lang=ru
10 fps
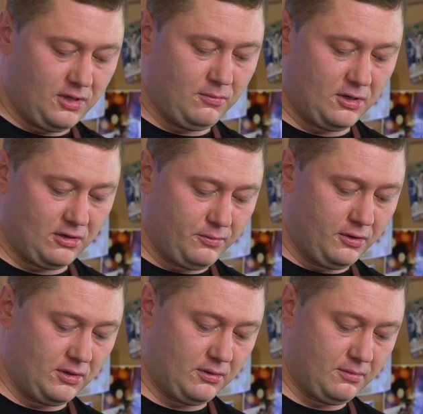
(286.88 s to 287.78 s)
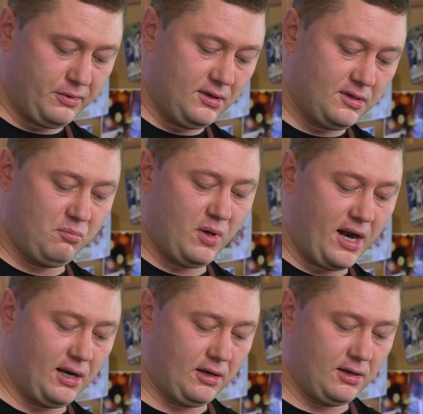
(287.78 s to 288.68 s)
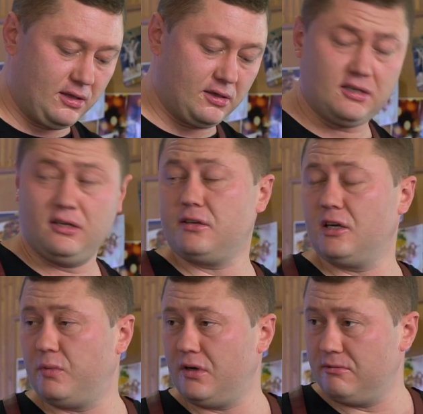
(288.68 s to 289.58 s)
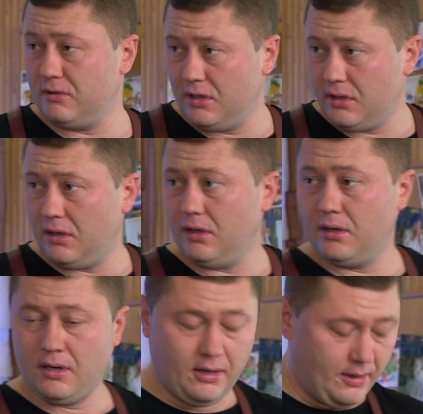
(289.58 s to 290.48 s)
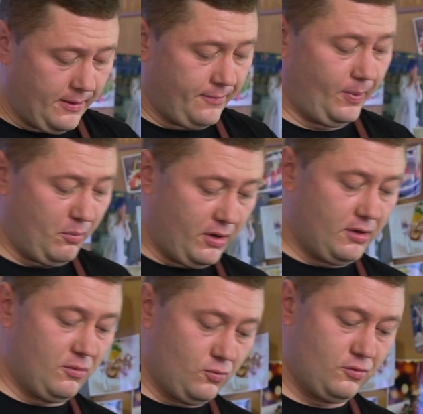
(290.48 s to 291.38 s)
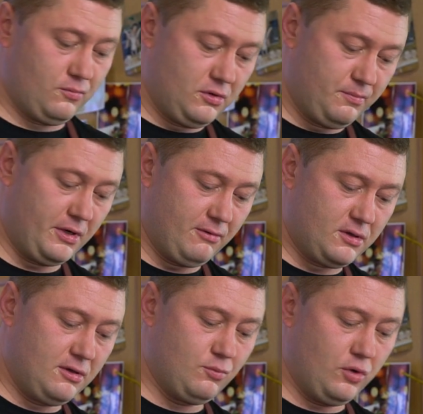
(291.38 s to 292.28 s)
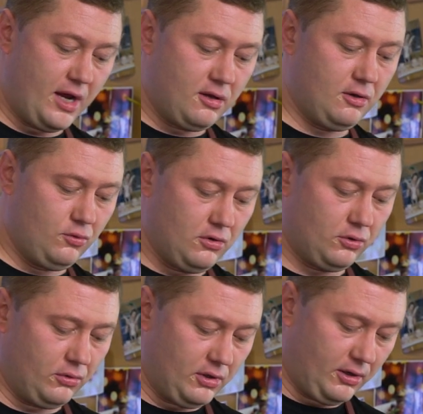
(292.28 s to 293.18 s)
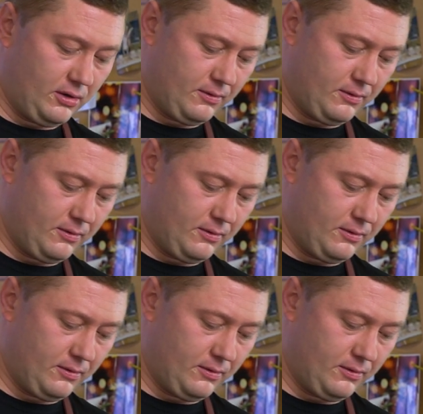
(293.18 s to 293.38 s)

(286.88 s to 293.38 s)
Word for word: именно было принципиально от российских производителей. Угу. Поэтому мы привезли с Бурятии, ну не только.